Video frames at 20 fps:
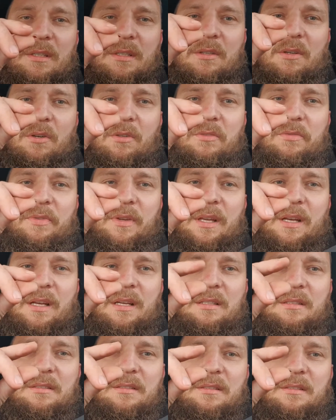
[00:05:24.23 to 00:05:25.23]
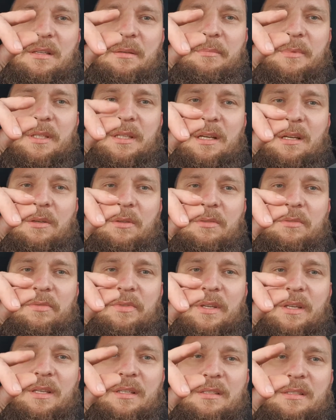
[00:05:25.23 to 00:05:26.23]
otwiera, zamyka,
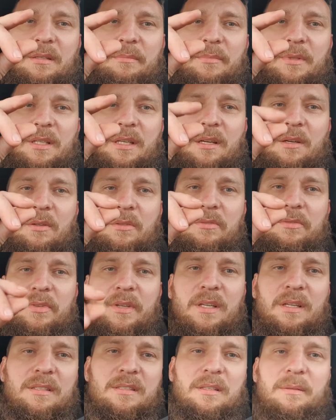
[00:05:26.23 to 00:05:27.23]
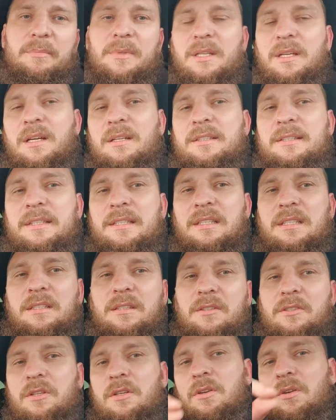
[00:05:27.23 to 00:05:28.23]
otwiera, zamyka, otwiera, zamyka.
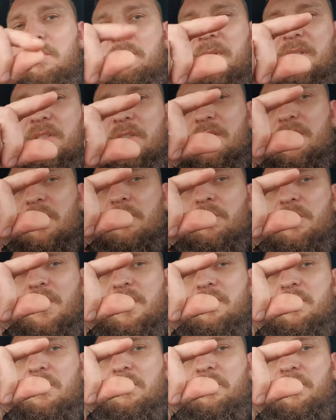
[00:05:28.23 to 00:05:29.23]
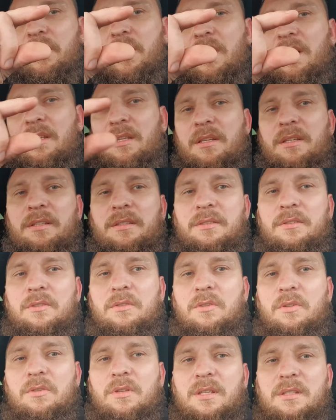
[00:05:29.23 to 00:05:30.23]
Jeżeli on będzie cały czas otwarty,
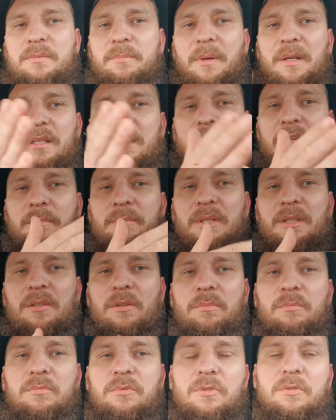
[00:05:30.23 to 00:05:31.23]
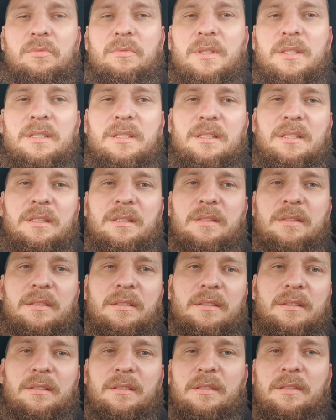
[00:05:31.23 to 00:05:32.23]
to te spalina będą szły
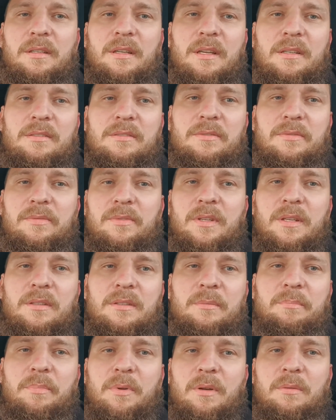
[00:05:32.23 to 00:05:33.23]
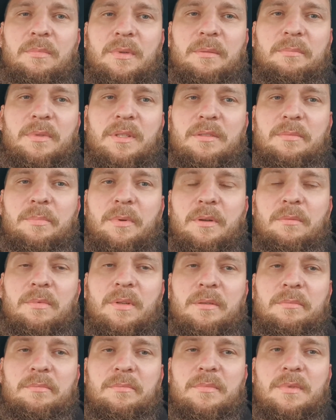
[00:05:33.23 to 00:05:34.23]
i jest wtedy problem. Jest
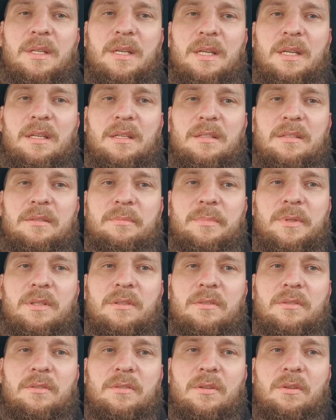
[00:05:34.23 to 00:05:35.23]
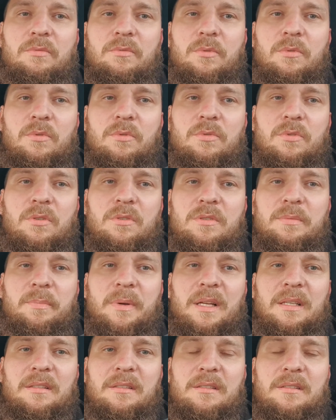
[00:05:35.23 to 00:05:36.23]
problem zbyt znowu dużo
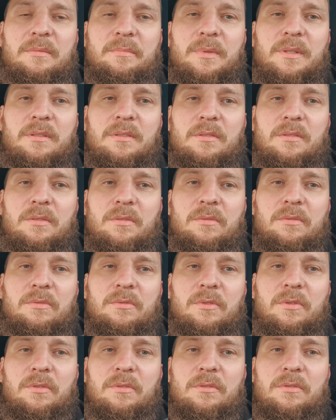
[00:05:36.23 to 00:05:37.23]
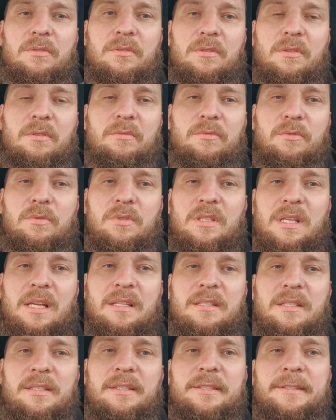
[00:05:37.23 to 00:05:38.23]
spalin, zbyt dużo znowu
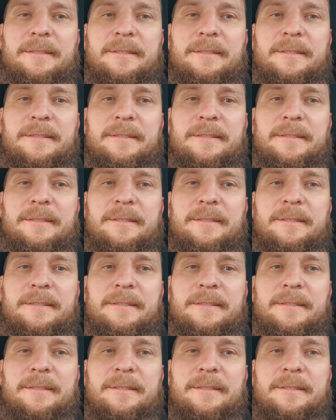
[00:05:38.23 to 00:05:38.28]
sadzy